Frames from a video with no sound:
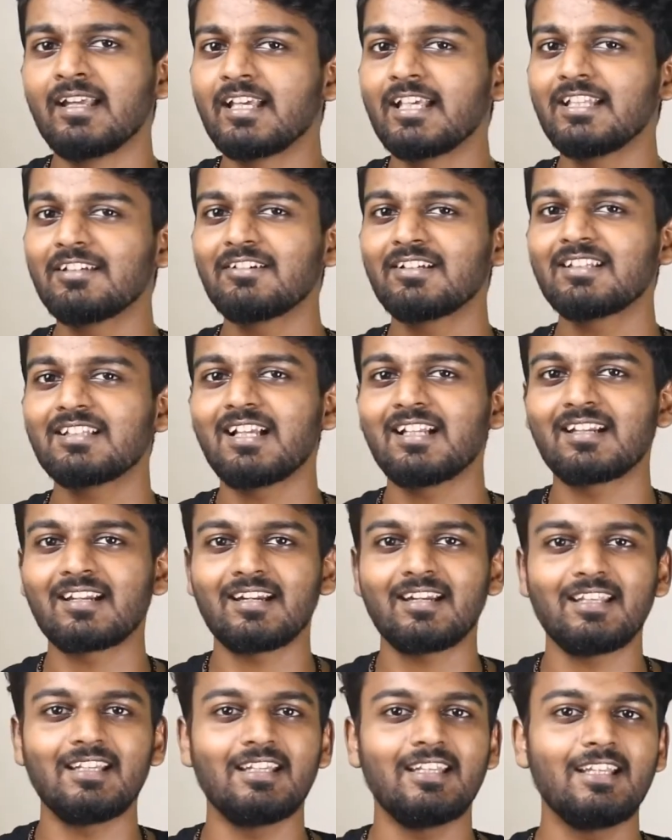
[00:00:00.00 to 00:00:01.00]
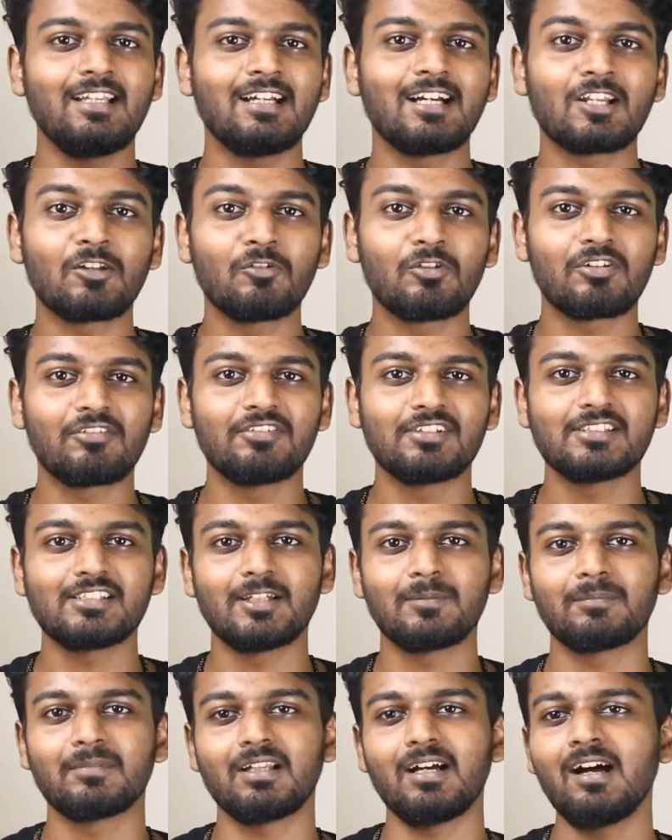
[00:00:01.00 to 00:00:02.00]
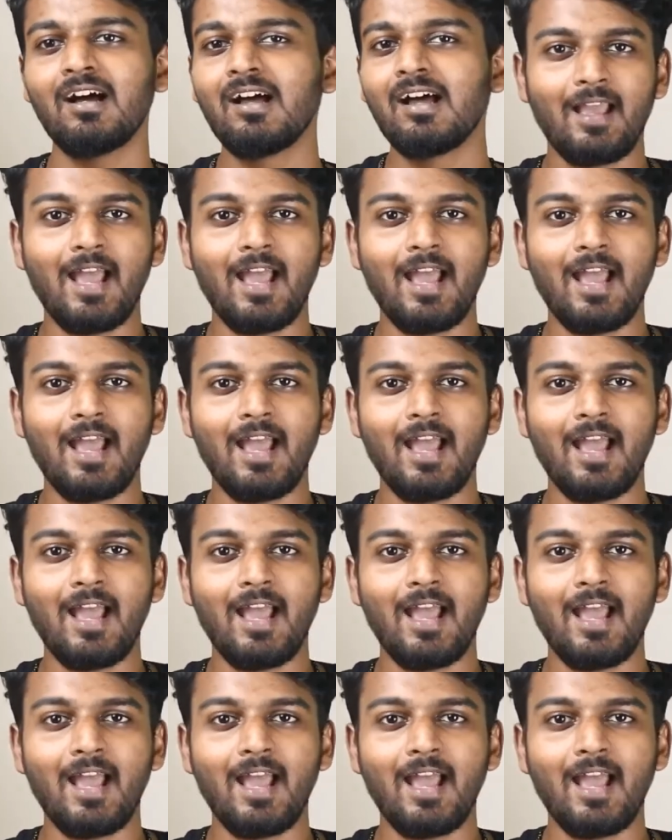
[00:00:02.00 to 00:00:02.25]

இது வந்து ஆல்ரெடி லீக்கான ஒரு விஷயம் தான்